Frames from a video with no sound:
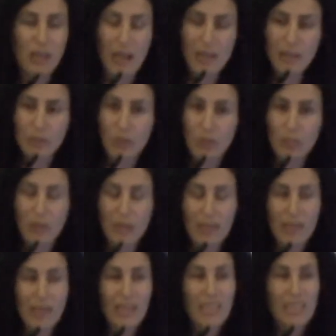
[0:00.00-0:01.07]
kan
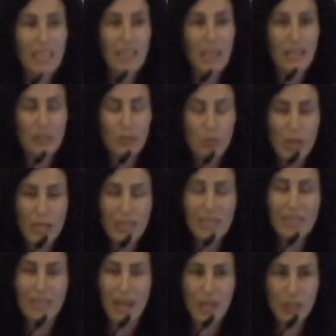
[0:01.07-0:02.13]
dökmek ya da
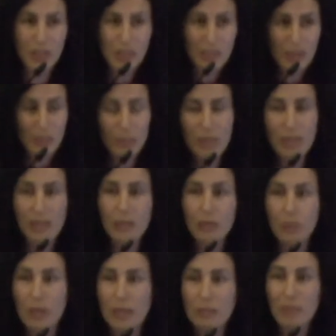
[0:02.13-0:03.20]
sürekli karşıt kimlikler
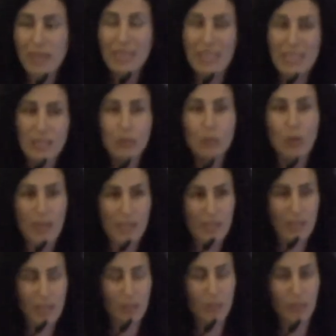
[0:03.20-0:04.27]
üretmek dinin
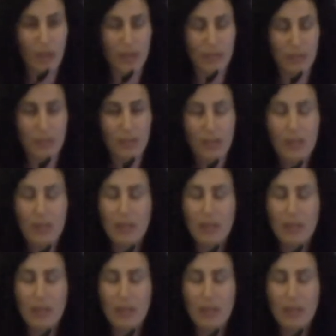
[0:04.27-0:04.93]
doğasında mı vardır?